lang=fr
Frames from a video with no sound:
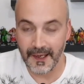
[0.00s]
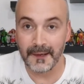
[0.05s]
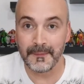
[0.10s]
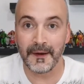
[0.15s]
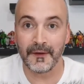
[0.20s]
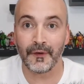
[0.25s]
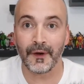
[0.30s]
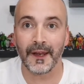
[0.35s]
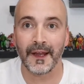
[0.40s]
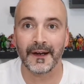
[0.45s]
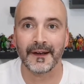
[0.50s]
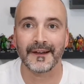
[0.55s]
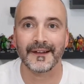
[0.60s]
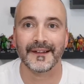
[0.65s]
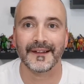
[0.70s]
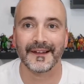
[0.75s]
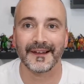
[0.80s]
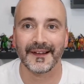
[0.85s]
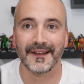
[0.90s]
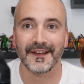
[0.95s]
Et eh ben
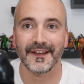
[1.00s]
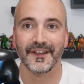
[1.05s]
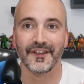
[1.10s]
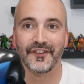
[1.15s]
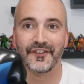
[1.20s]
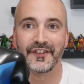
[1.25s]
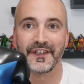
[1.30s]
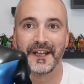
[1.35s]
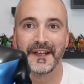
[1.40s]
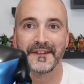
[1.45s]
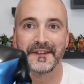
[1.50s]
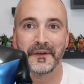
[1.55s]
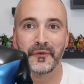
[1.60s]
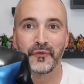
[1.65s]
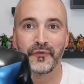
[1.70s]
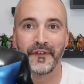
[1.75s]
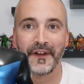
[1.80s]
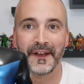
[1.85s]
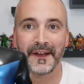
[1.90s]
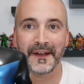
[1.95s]
voilà, je les ai
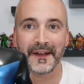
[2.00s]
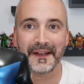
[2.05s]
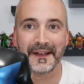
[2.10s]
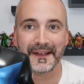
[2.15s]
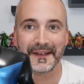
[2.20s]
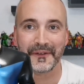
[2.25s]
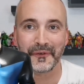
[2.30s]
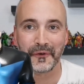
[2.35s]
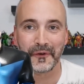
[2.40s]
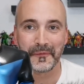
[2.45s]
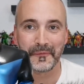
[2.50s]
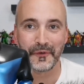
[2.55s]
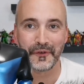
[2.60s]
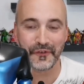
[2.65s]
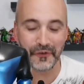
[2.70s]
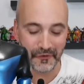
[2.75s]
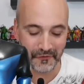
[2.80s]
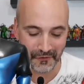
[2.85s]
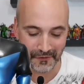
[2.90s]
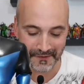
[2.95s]
ouverts. Donc
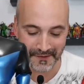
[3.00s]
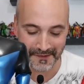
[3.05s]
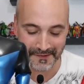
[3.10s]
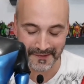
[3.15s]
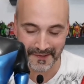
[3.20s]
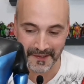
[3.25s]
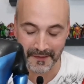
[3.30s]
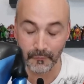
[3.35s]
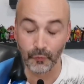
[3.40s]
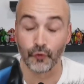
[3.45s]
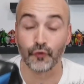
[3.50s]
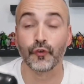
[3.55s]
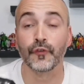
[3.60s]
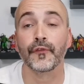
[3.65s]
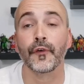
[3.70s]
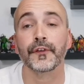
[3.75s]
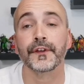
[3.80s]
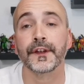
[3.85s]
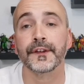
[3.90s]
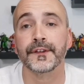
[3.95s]
Monsieur Fantastique, Monsieur
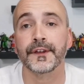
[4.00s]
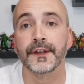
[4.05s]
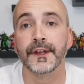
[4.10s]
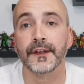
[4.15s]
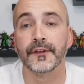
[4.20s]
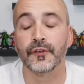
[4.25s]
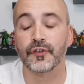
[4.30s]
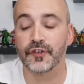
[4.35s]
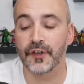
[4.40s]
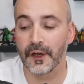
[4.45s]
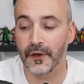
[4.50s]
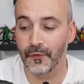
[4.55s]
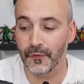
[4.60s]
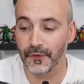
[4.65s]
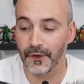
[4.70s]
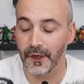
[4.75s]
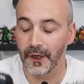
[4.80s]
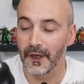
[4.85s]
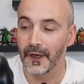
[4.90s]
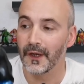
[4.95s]
Fantastique, qu'est-ce que je
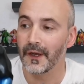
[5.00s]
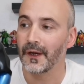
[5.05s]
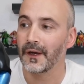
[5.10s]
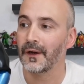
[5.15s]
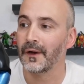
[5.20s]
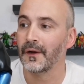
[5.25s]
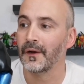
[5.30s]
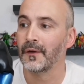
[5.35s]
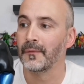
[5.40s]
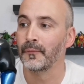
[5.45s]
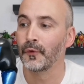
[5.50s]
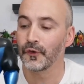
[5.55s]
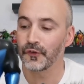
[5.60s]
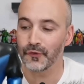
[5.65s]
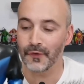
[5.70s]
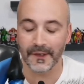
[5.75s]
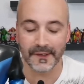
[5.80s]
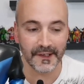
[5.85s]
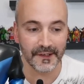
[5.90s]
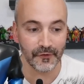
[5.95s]
raconte euh,
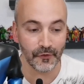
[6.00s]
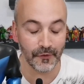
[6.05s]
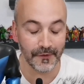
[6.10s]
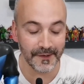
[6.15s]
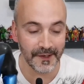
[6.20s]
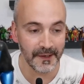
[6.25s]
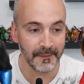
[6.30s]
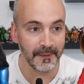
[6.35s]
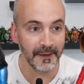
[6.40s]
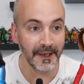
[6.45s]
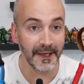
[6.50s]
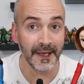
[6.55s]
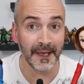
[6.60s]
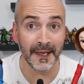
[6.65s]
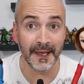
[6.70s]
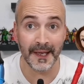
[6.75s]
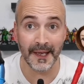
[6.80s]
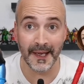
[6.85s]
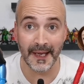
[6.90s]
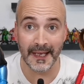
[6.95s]
Monsieur Indestructible
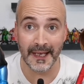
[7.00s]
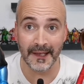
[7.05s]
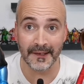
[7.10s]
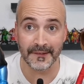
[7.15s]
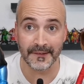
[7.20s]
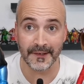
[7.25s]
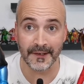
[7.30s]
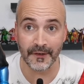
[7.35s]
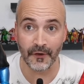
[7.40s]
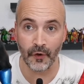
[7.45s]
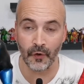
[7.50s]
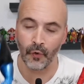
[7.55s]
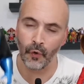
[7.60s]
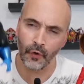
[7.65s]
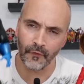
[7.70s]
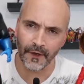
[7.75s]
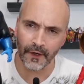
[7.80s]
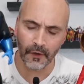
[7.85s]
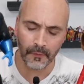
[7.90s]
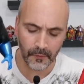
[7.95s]
et Elastigirl.
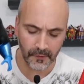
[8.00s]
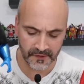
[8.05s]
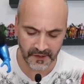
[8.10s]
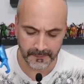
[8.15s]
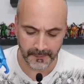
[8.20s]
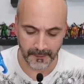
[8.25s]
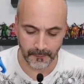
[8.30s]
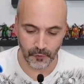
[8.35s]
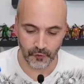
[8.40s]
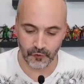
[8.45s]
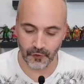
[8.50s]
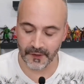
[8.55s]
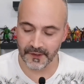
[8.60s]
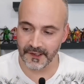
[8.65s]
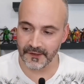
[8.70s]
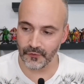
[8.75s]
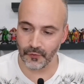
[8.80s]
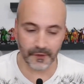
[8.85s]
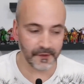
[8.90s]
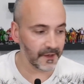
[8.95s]
On va commencer par Monsieur
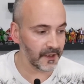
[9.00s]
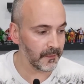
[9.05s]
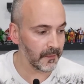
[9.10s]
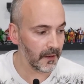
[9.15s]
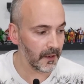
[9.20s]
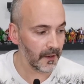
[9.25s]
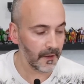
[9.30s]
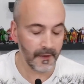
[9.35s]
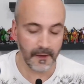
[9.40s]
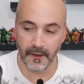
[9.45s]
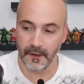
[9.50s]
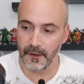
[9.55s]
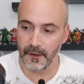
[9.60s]
Indestructible.